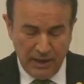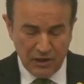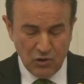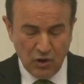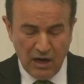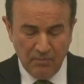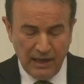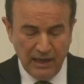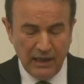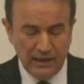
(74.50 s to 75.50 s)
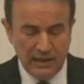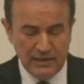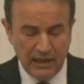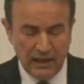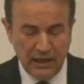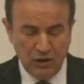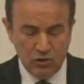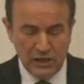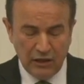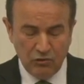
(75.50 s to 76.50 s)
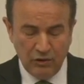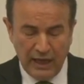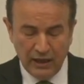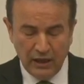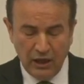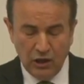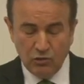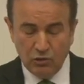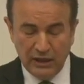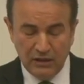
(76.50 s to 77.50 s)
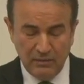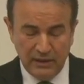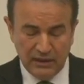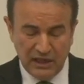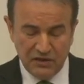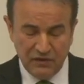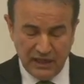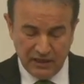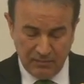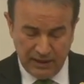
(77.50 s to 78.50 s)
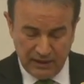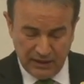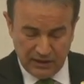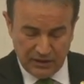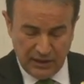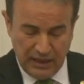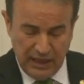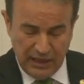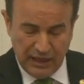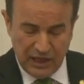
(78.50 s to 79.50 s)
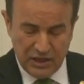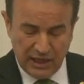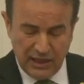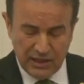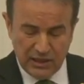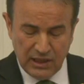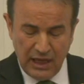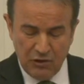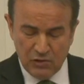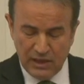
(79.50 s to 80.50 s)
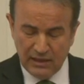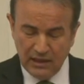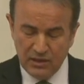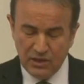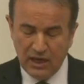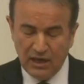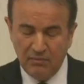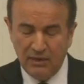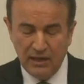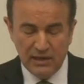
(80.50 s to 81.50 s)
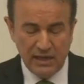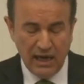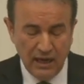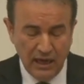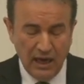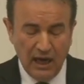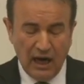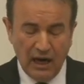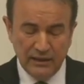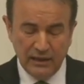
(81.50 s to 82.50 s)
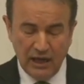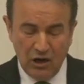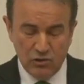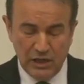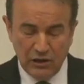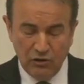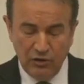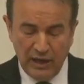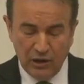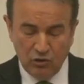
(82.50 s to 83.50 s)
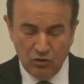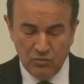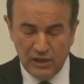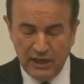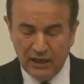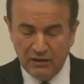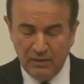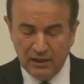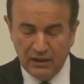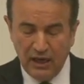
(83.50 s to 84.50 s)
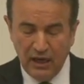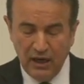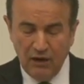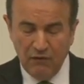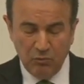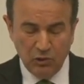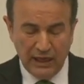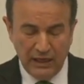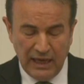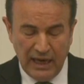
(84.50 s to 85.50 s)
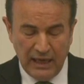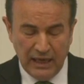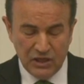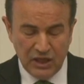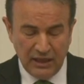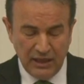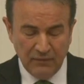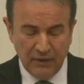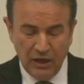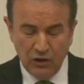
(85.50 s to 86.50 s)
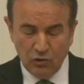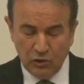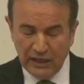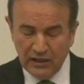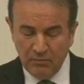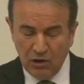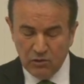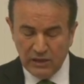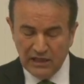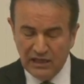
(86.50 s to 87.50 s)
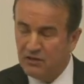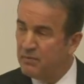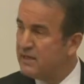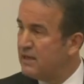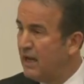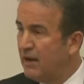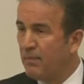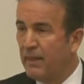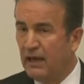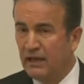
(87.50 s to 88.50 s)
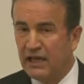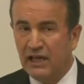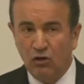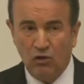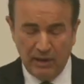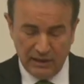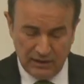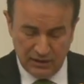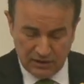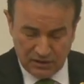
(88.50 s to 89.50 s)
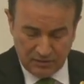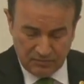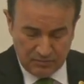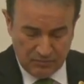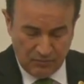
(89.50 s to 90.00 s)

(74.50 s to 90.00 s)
pek çok kampanya ile desteklenen özel günler tüketimi teşvik etmektedir. Gerçekleştirilen yüksek satış rakamları ise adeta özel günler ekonomisi yaratmakta ve bu da yine eğlencenin tüketimle özdeşleşmesine neden olmaktadır.